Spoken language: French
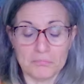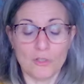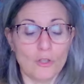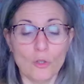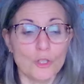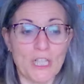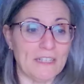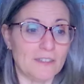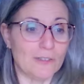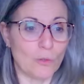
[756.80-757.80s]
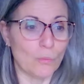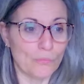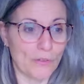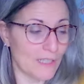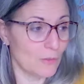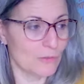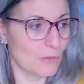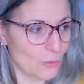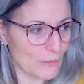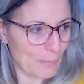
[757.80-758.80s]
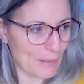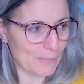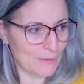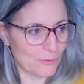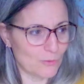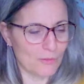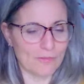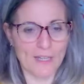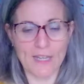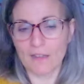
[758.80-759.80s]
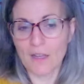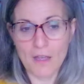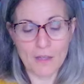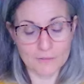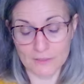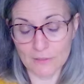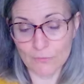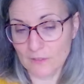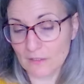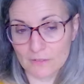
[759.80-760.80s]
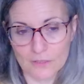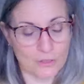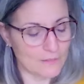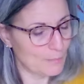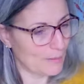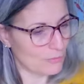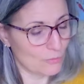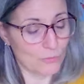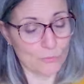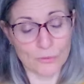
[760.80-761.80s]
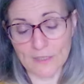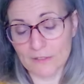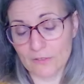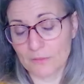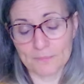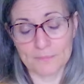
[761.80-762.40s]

le geste qu'on fait, qu'on n'a pas l'habitude de faire. Si vous êtes, je ne sais pas, vous, êtes... Euh,